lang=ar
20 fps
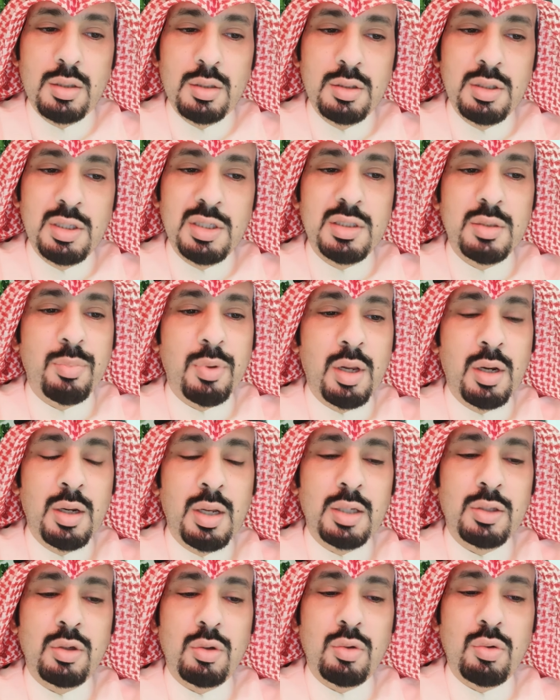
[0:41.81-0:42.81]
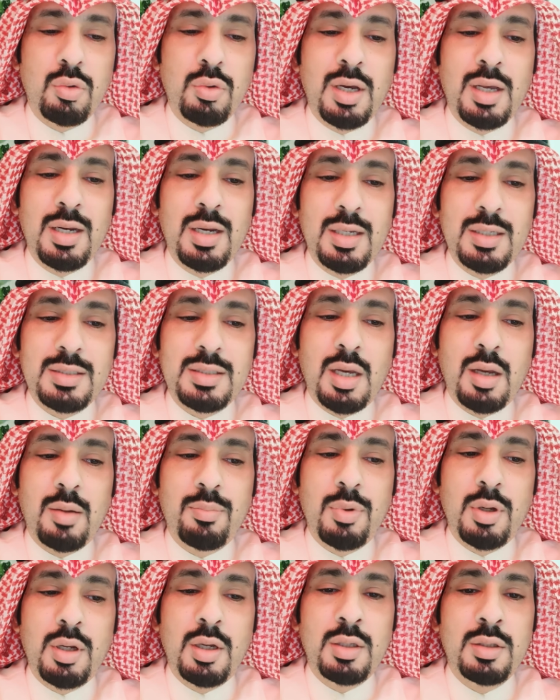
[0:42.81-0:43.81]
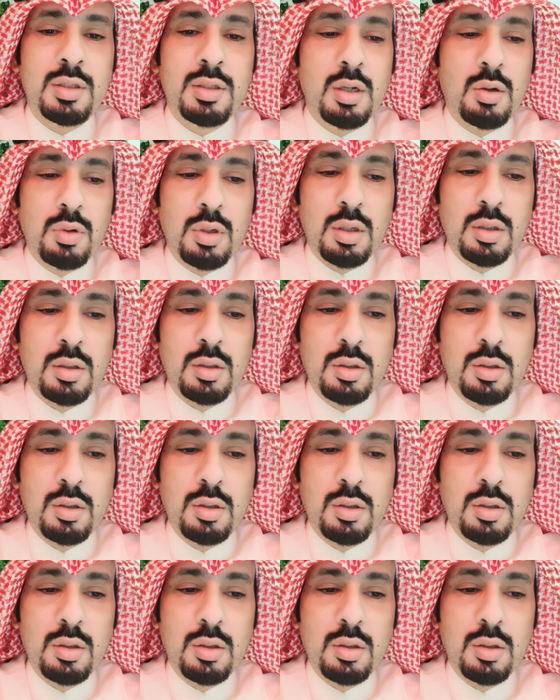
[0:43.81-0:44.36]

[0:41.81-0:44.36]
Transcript: يجب ان لا تكون على حساب الدوله